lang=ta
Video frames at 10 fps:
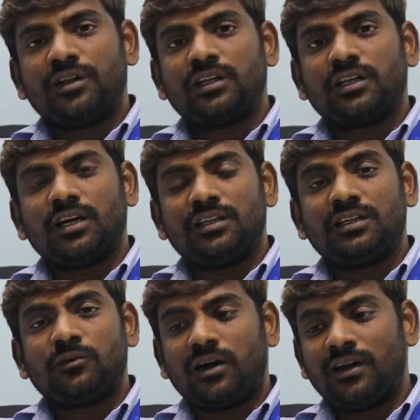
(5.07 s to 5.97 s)
பார்த்தீங்கன்னா
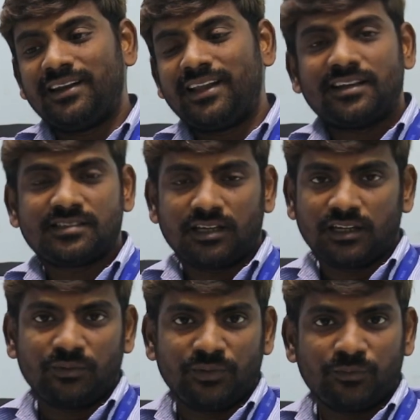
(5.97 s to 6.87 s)
இதுக்காக லேக்ஸ்
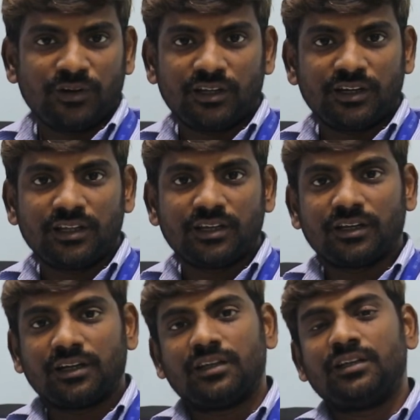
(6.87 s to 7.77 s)
கணக்கில் பே பண்ண ரெடியாக
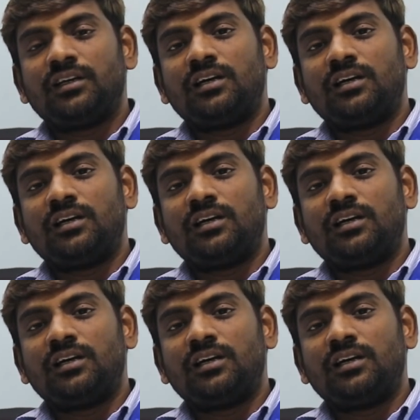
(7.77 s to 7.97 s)
இருக்காங்க